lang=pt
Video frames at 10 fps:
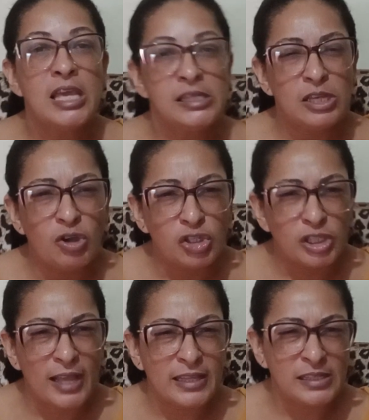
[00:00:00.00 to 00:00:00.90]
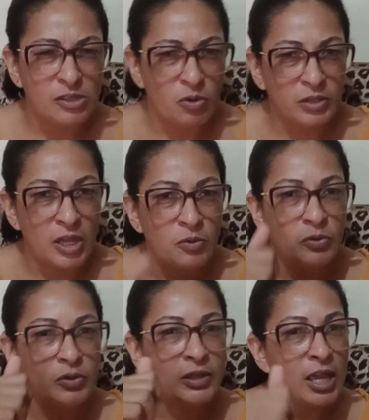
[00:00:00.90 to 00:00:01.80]
se gostar desse
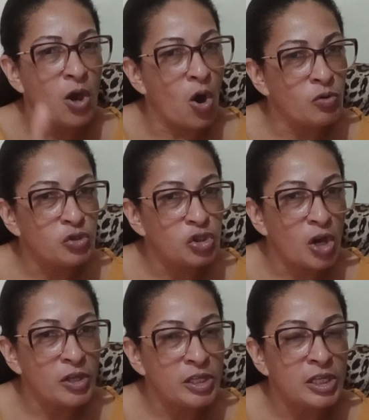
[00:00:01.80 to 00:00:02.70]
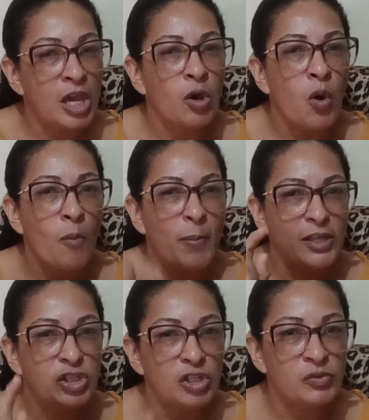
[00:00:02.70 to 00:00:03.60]
conteúdo, dê ó, o joinha,
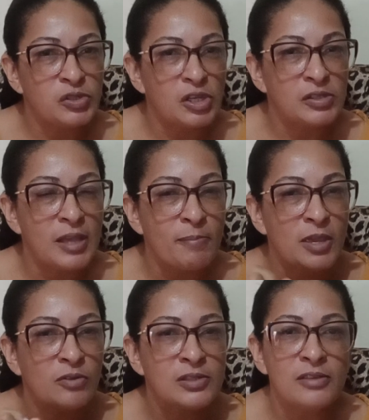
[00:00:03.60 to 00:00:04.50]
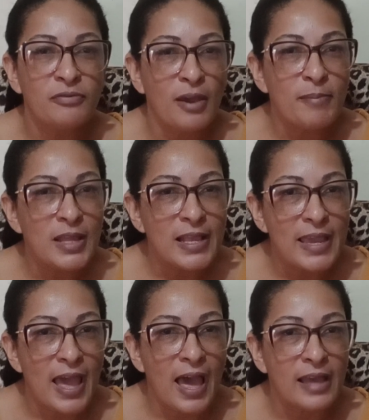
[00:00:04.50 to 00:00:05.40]
compartilhe com seus amigos e
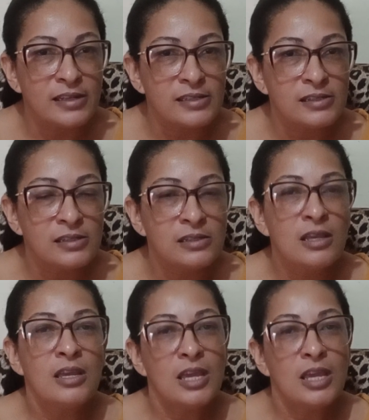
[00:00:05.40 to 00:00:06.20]
familiares.